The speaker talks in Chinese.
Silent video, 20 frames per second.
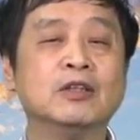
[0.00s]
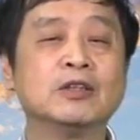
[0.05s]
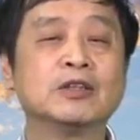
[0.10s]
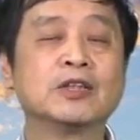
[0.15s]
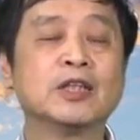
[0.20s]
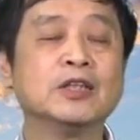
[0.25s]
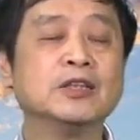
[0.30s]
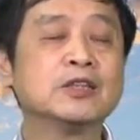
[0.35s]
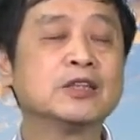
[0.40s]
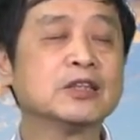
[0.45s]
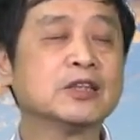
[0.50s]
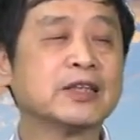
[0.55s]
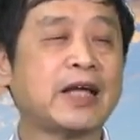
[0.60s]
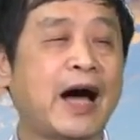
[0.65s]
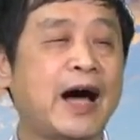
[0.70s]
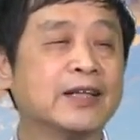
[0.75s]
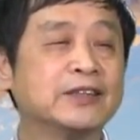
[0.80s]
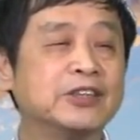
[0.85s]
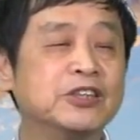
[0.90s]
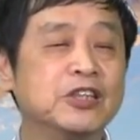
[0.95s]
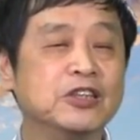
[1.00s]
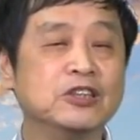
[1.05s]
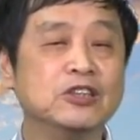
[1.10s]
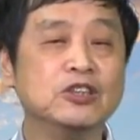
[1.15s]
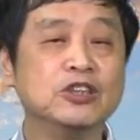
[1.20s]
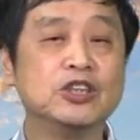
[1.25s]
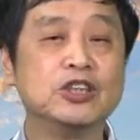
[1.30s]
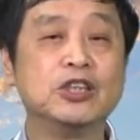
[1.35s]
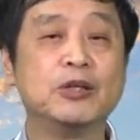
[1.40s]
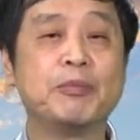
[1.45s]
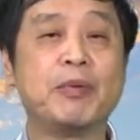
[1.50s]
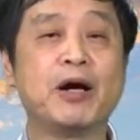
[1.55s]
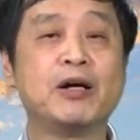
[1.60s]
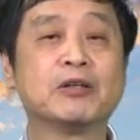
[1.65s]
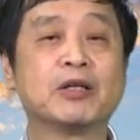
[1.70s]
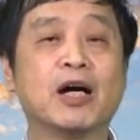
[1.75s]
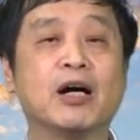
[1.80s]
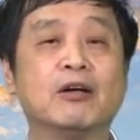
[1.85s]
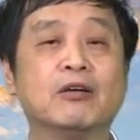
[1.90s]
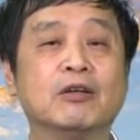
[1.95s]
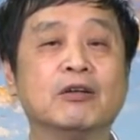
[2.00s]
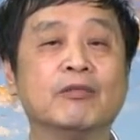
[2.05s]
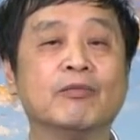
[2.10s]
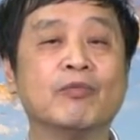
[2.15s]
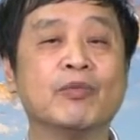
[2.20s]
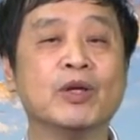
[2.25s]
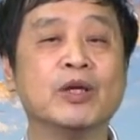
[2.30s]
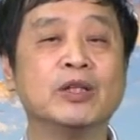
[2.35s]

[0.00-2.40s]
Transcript: 甚至打紧急报告，